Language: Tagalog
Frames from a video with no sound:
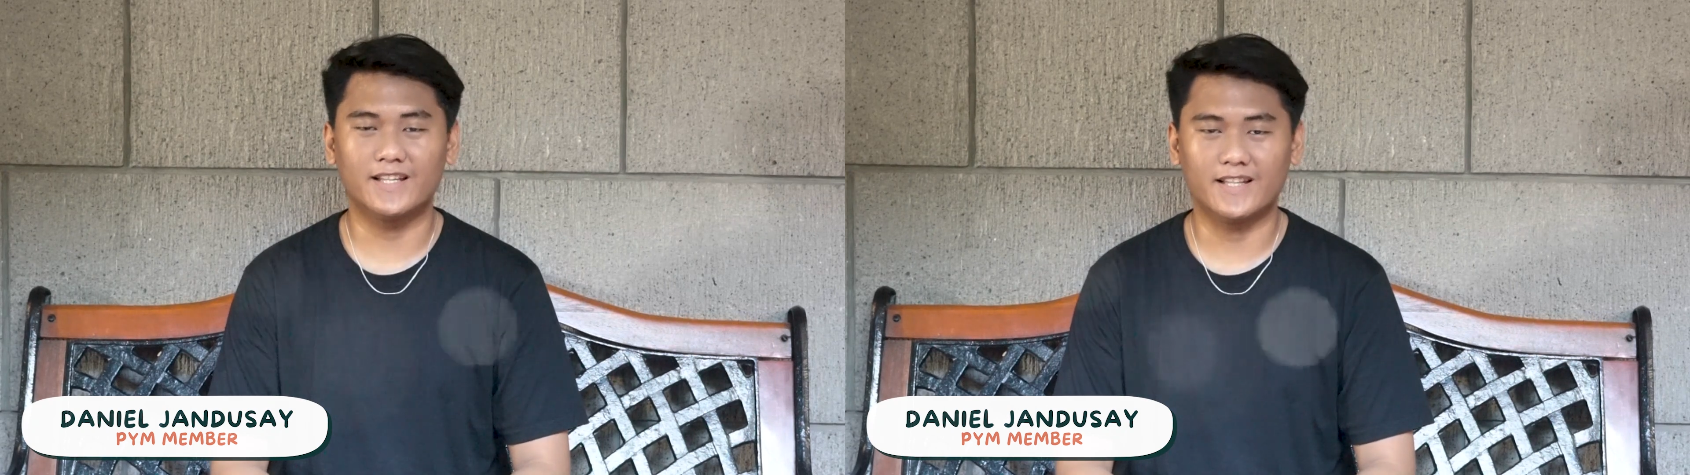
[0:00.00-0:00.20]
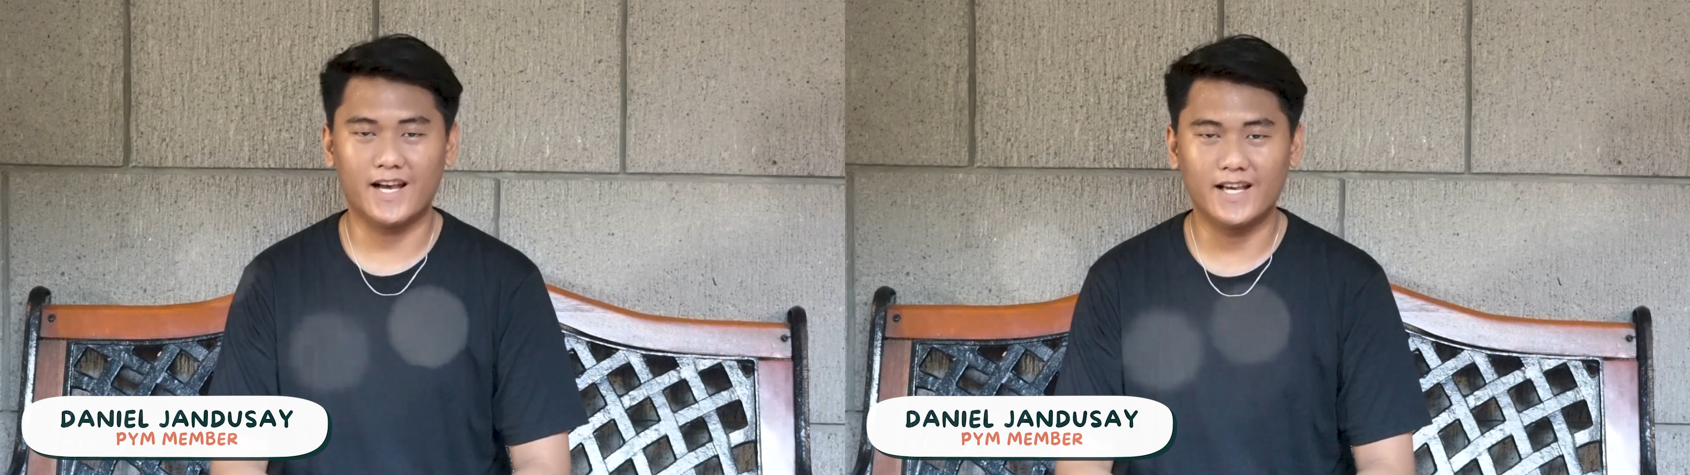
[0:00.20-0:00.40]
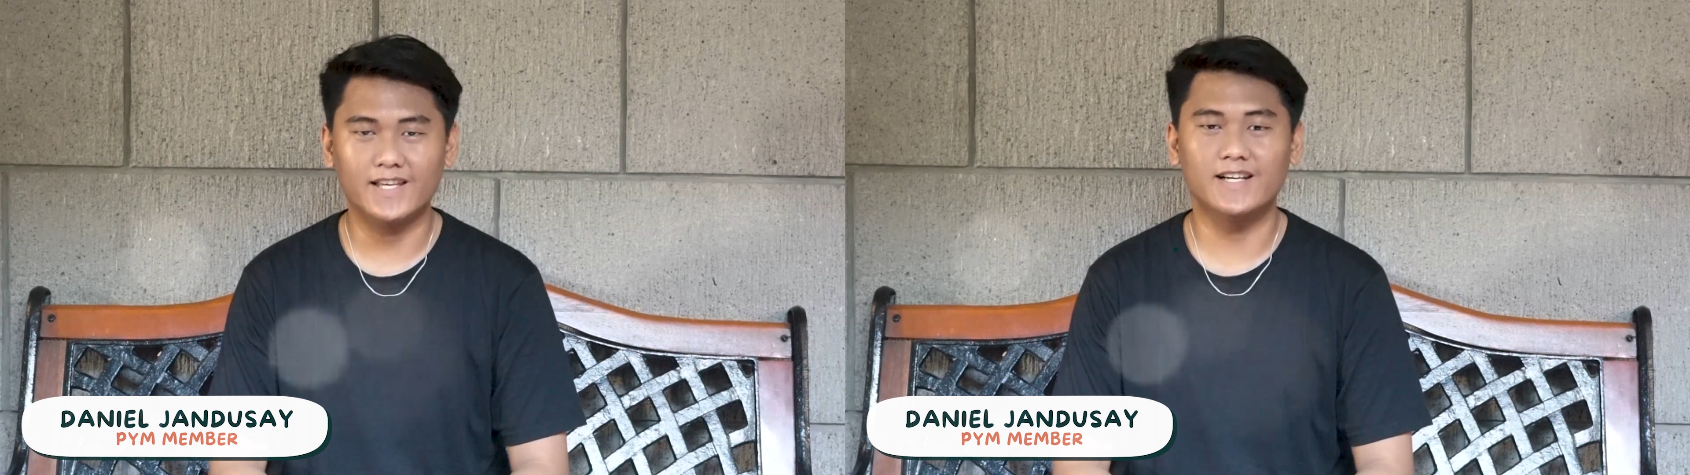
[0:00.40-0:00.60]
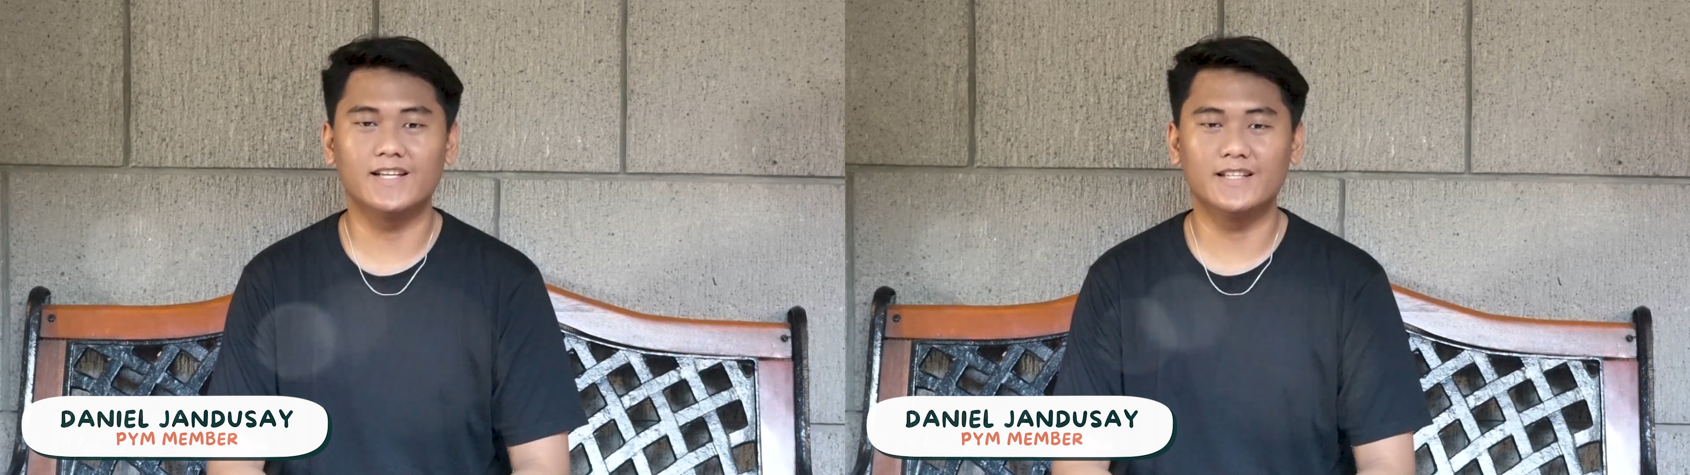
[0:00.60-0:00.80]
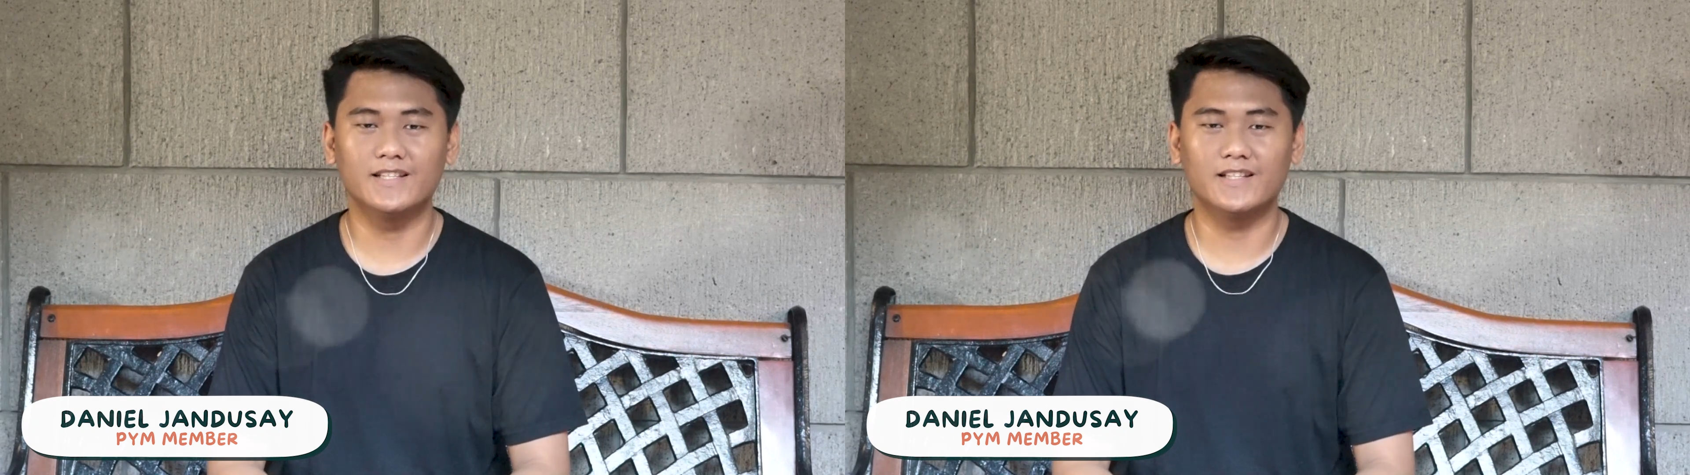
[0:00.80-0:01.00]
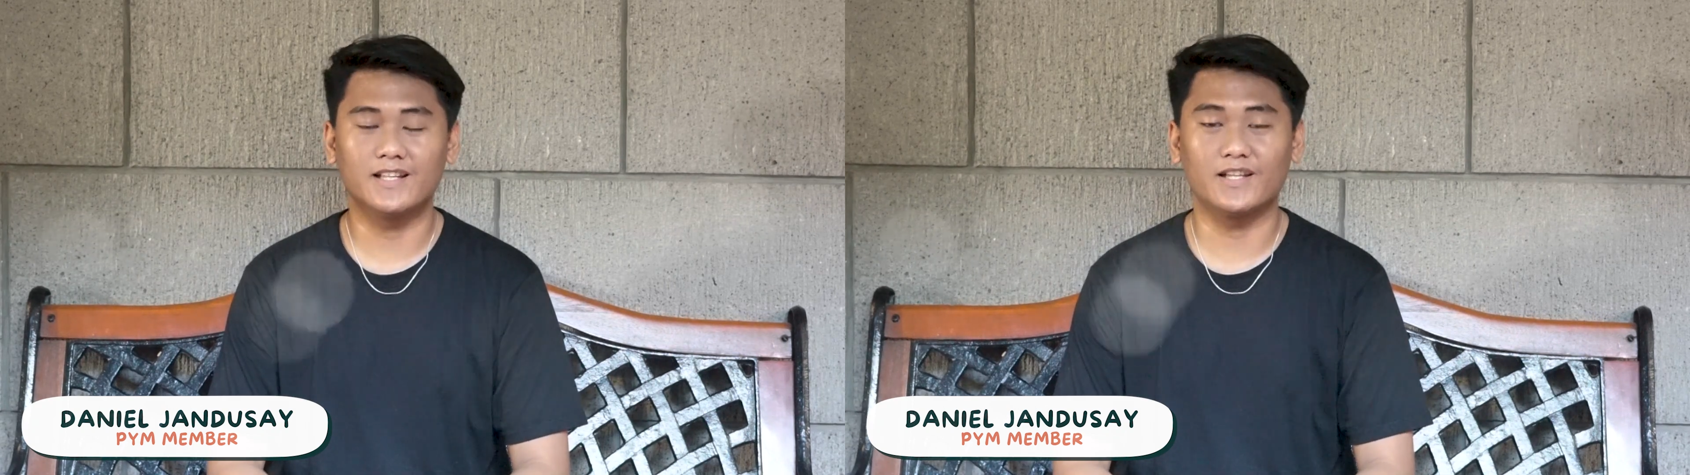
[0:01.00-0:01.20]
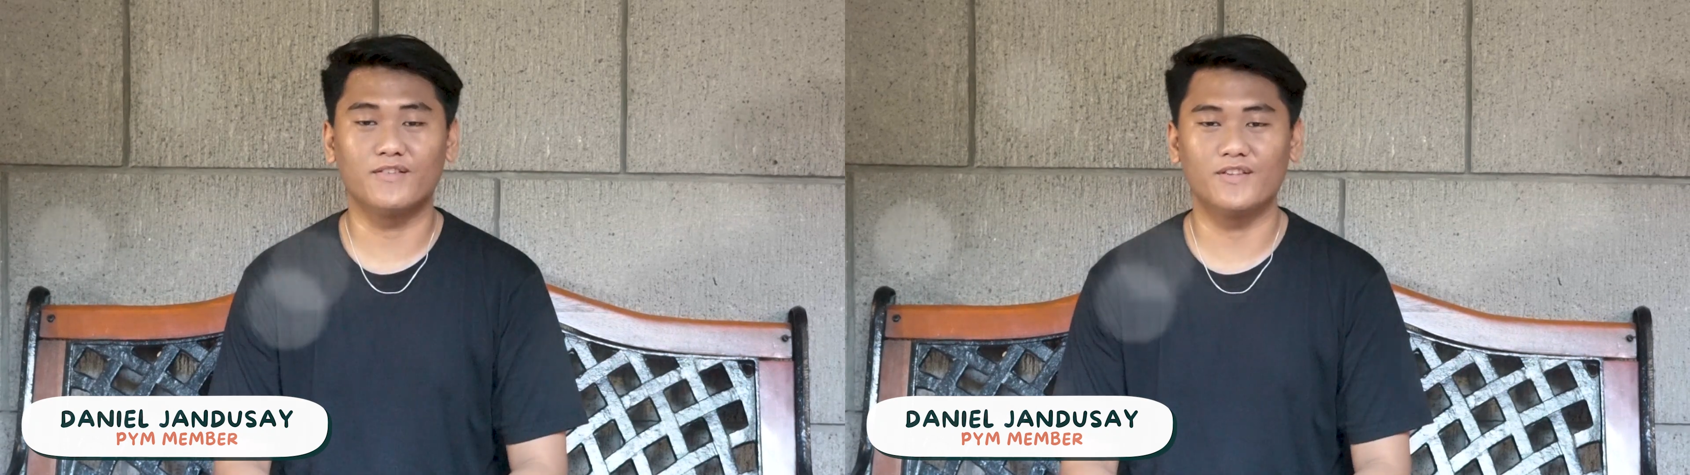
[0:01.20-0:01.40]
tatay-tatayan,